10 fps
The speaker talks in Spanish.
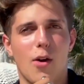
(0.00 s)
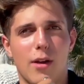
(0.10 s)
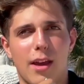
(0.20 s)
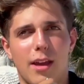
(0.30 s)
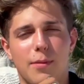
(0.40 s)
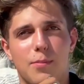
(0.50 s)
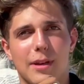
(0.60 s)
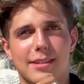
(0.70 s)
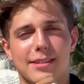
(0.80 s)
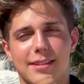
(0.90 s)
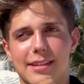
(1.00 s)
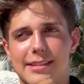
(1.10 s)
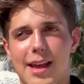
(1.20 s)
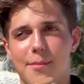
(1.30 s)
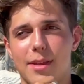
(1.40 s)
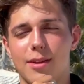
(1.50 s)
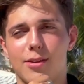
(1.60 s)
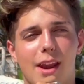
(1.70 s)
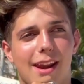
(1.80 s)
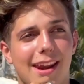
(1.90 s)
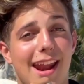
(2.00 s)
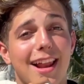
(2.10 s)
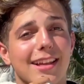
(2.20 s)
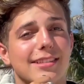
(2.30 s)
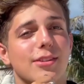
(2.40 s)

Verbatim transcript: Ok, pues está medio rara la